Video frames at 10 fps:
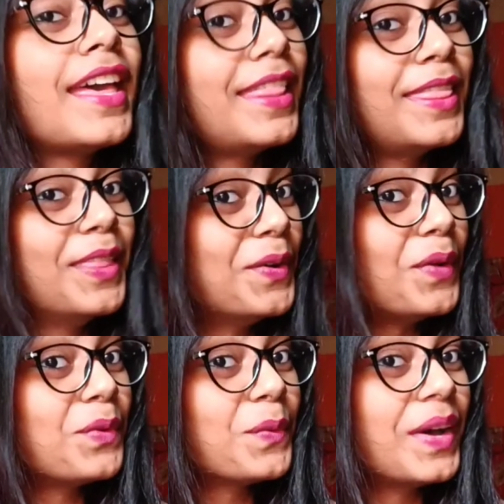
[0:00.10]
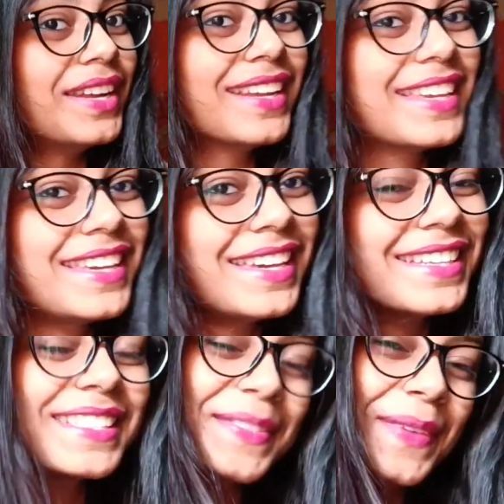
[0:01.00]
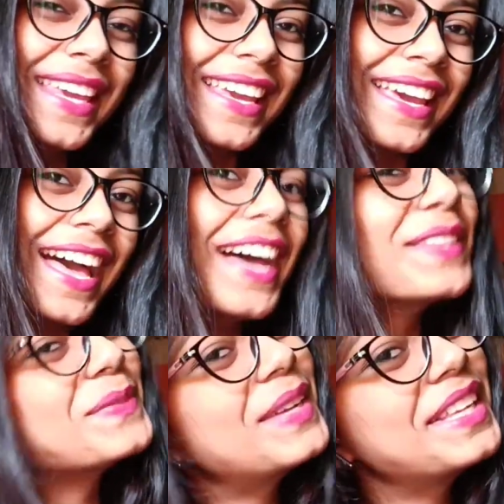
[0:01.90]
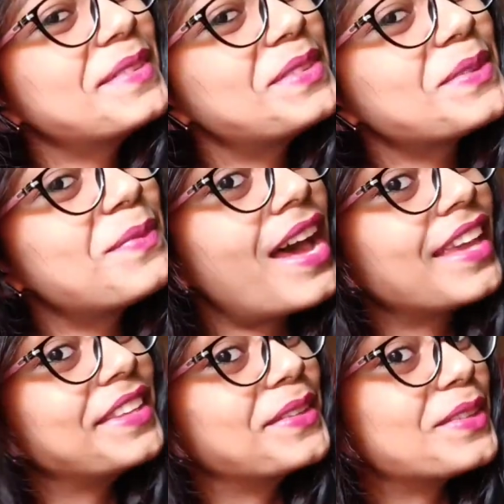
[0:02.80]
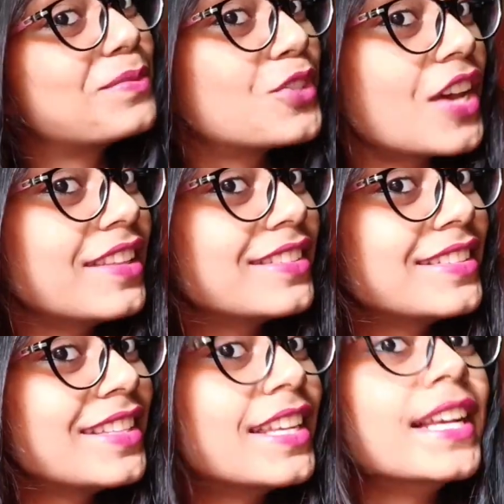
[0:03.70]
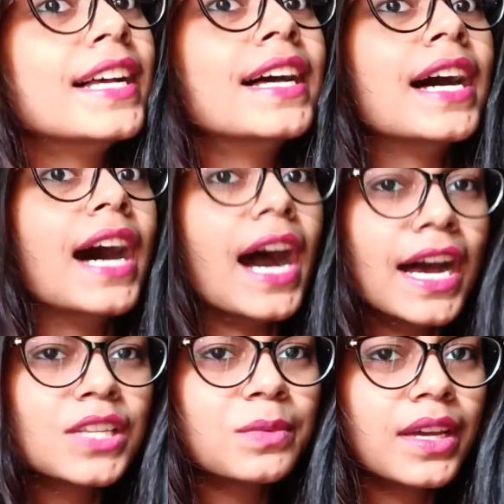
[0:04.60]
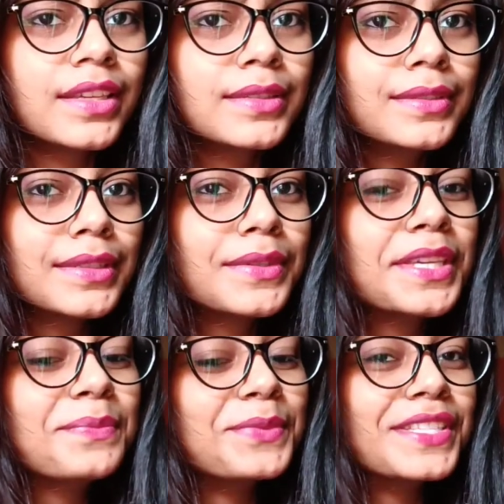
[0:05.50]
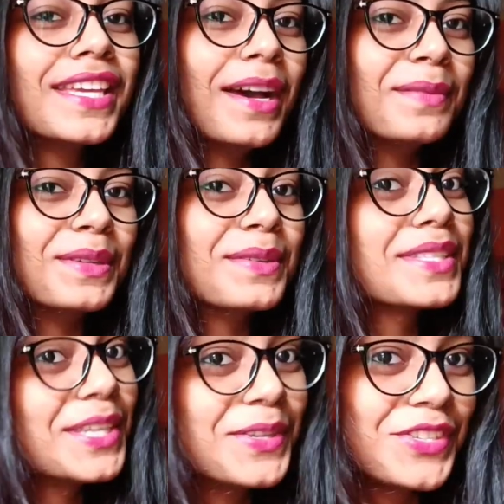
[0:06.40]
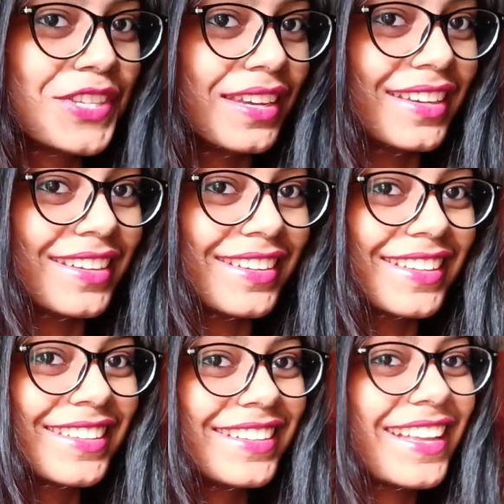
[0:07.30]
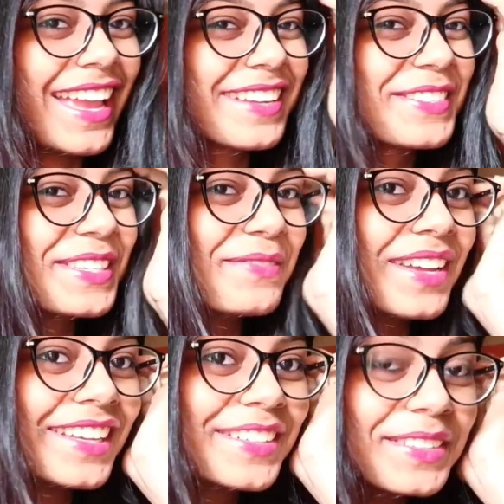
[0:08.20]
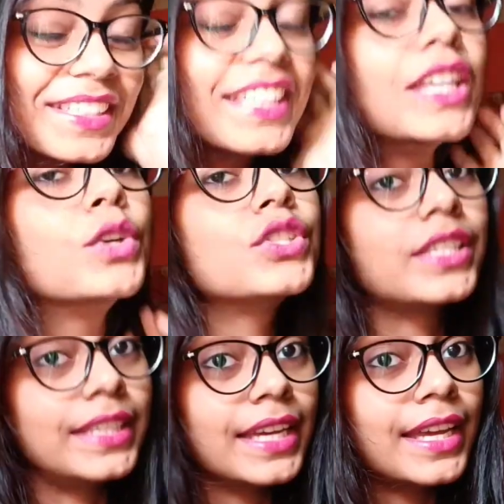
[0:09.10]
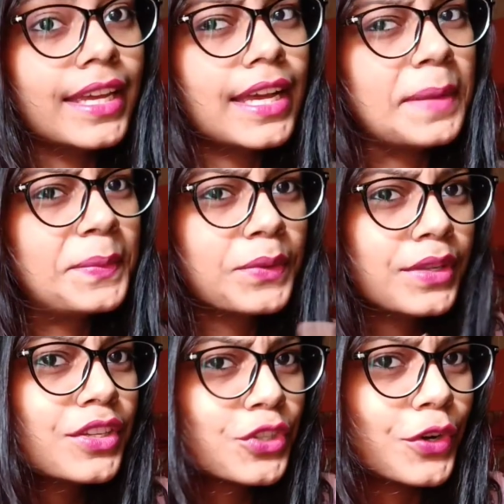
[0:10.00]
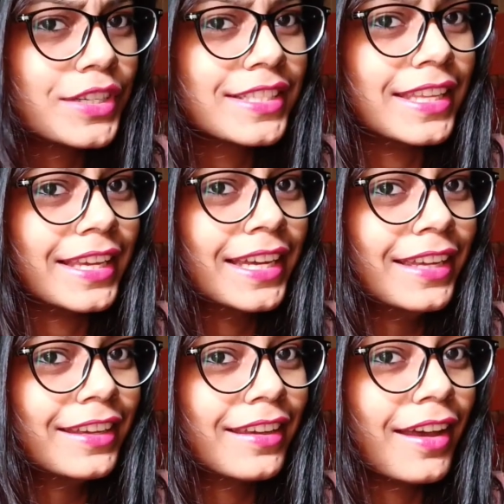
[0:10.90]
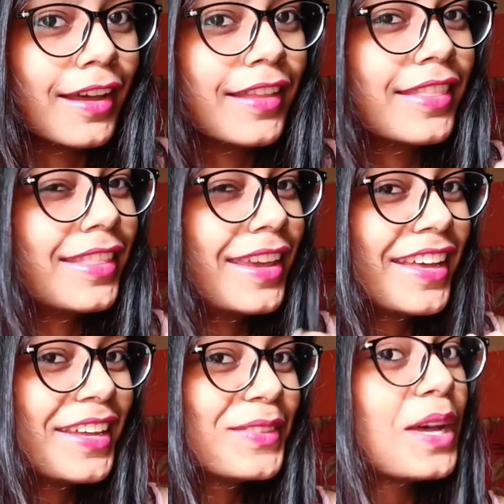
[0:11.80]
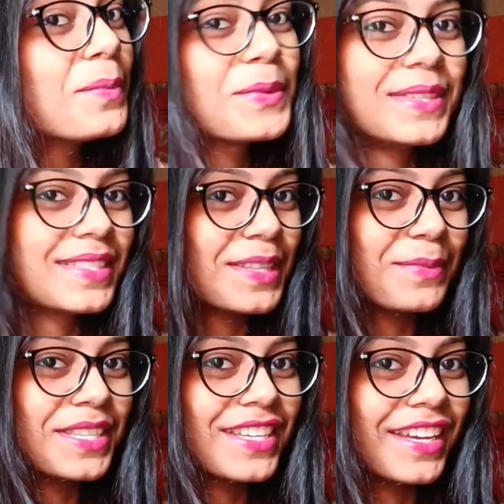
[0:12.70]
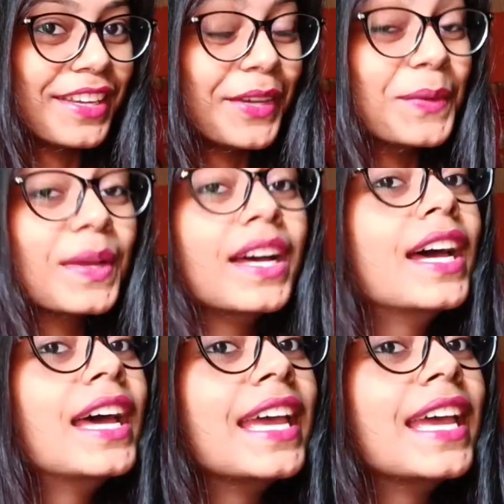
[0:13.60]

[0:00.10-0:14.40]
हेलो एवरीवन ये इट्स मी केया एंड वेलकम टू माय यूट्यूब चैनल आज मैं आई हूँ क्योंकि मुझे आप लोगों से कुछ शेयर करना था एक्चुअली मैंने खुद के लिए कुछ लिया है आप लोगों ने शॉर्ट्स देखा है क्या देखा है तो आपको समझ ही आ गया होगा